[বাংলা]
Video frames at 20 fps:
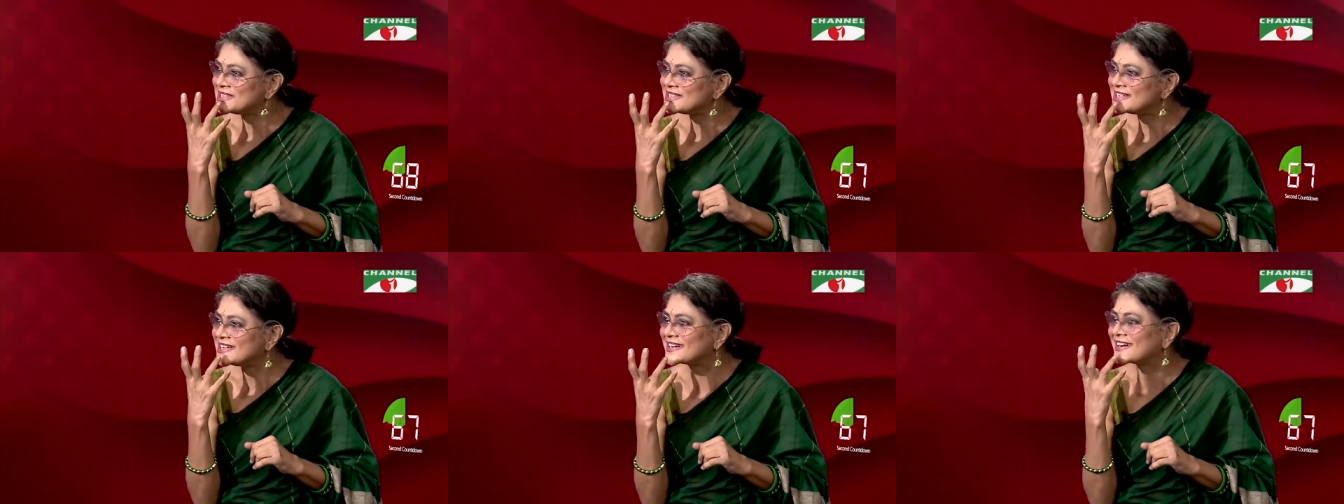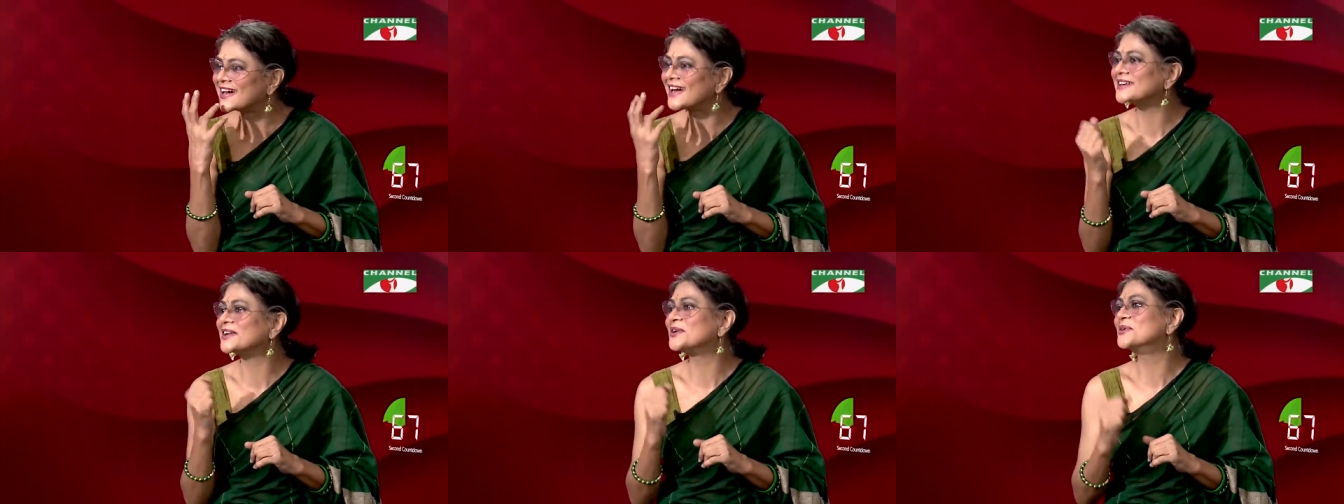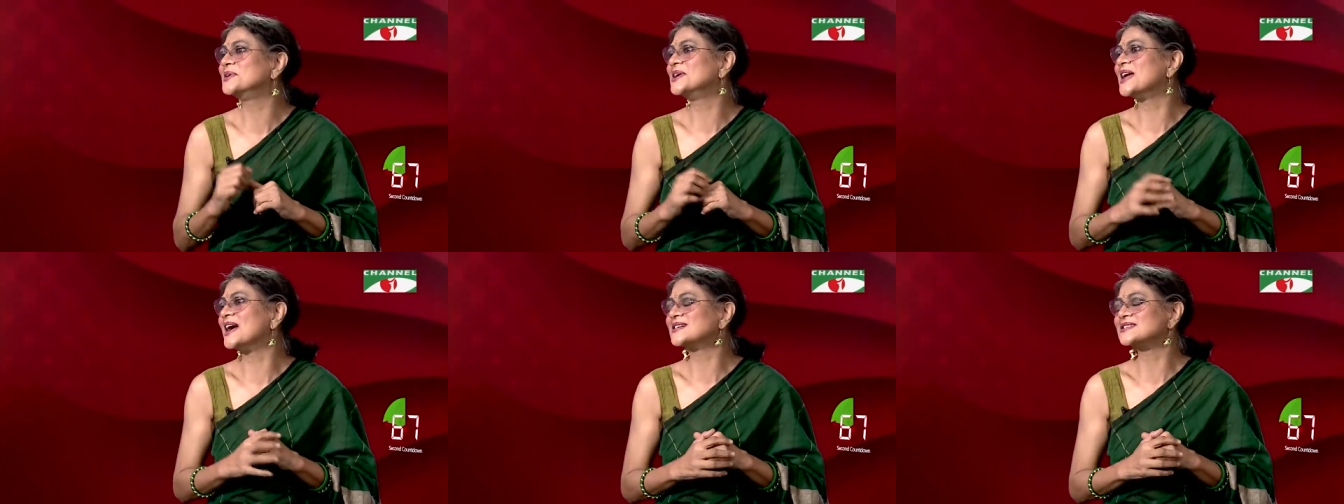শিক্ষাটাও
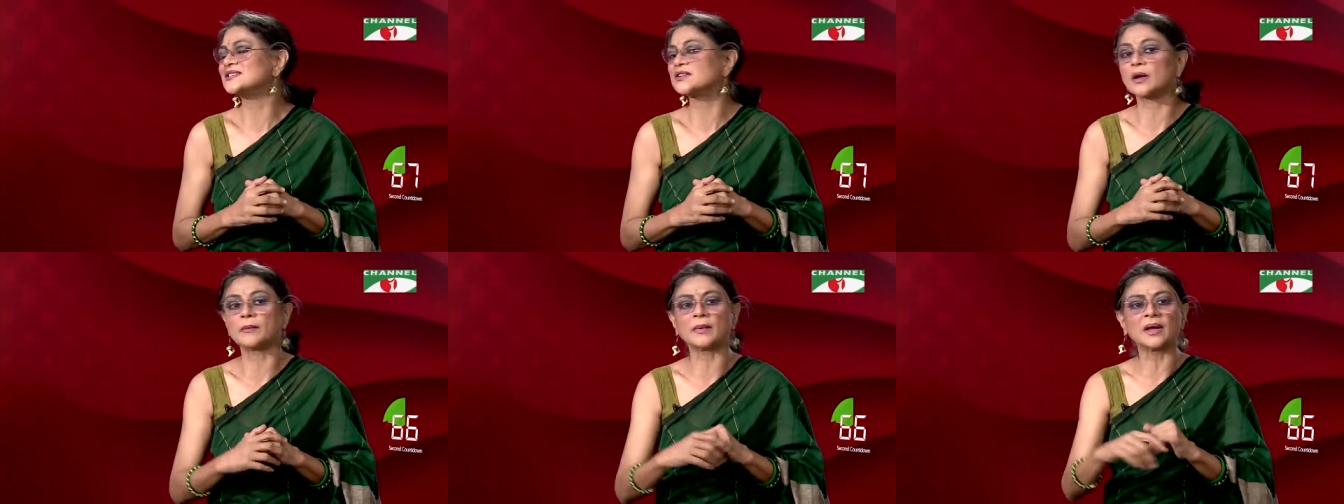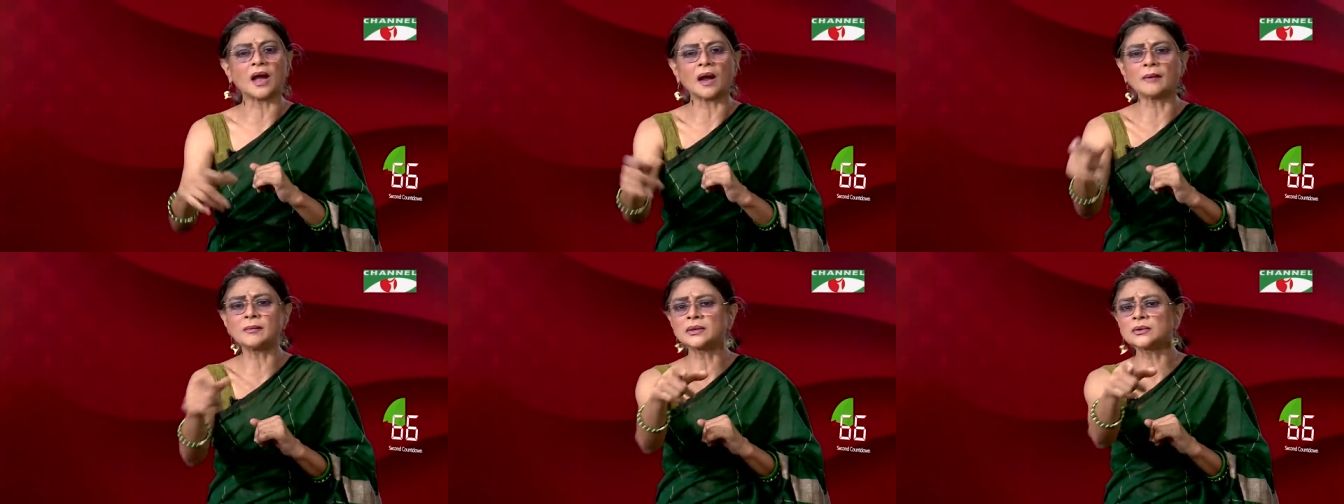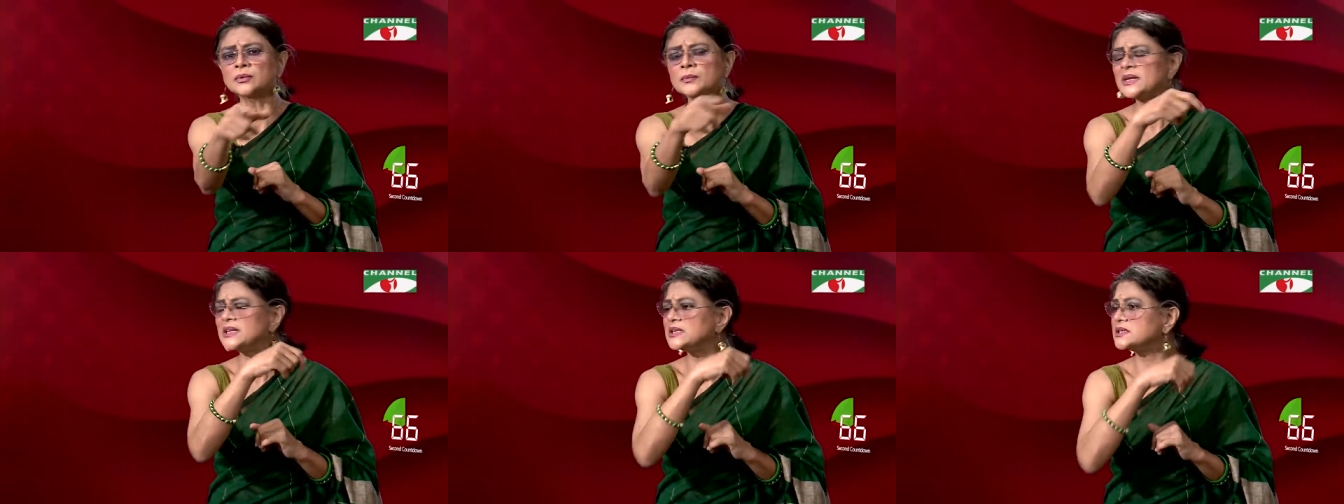নিয়ে আসতে হবে আমরা তো
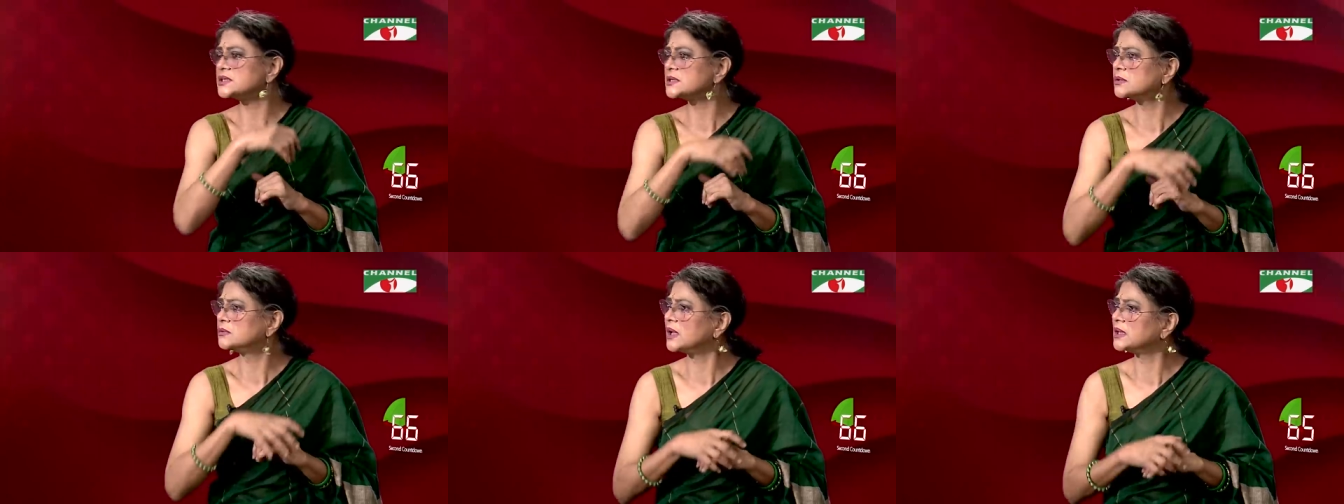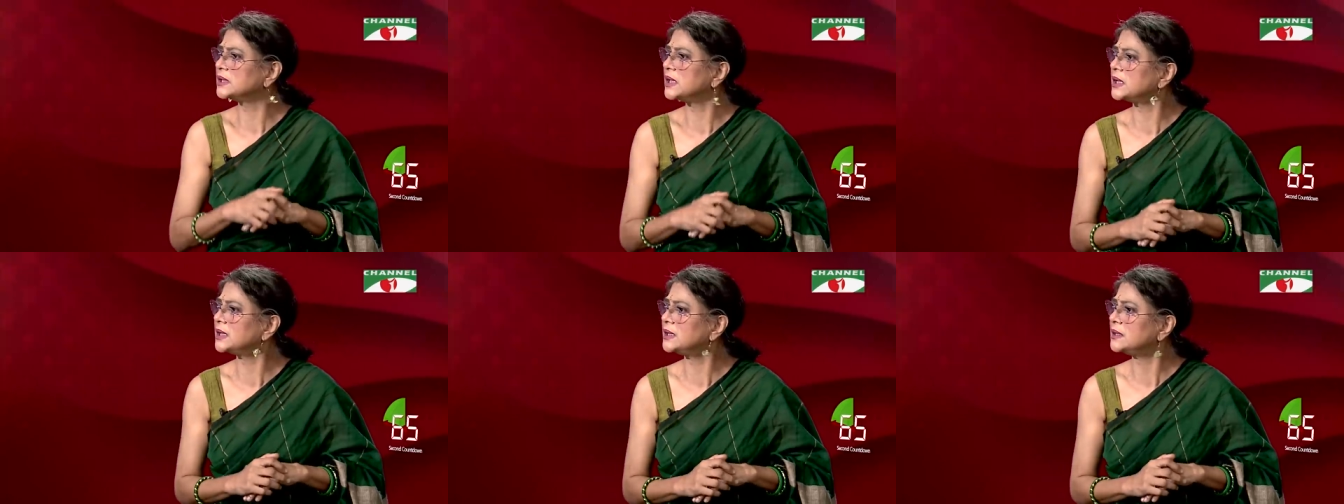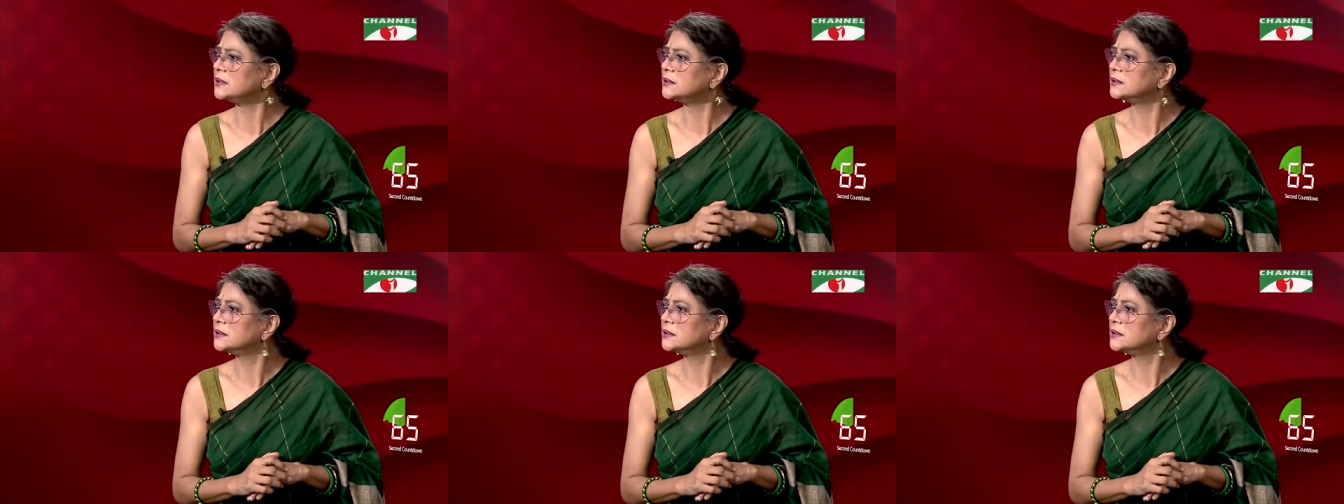বিদেশিগুলা দেখি